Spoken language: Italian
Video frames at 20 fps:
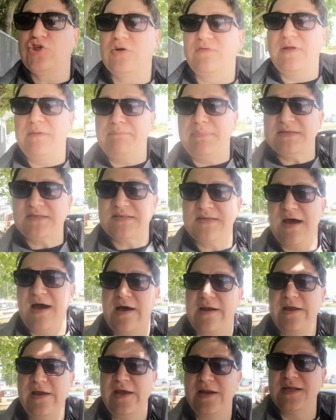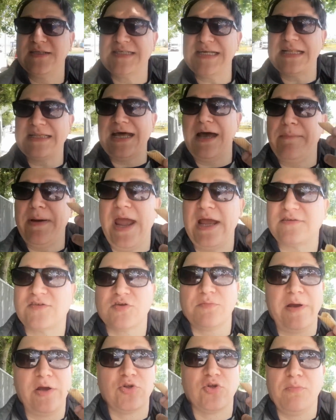ci dovrebbe stare, non sa da
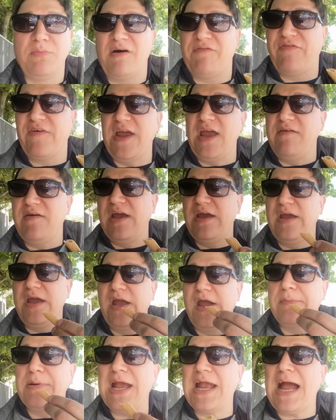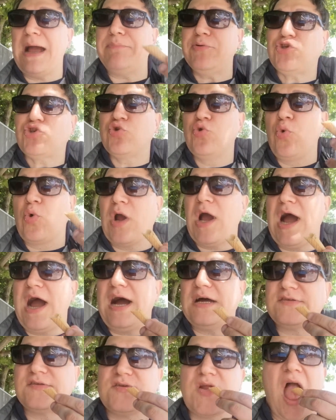mezzo per YouTube a fare, non capisci un
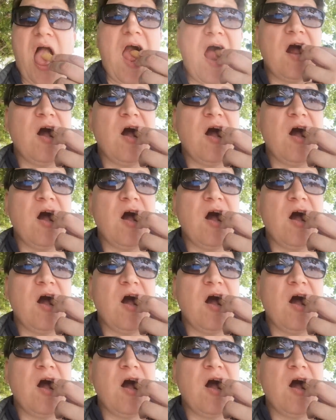cazzo.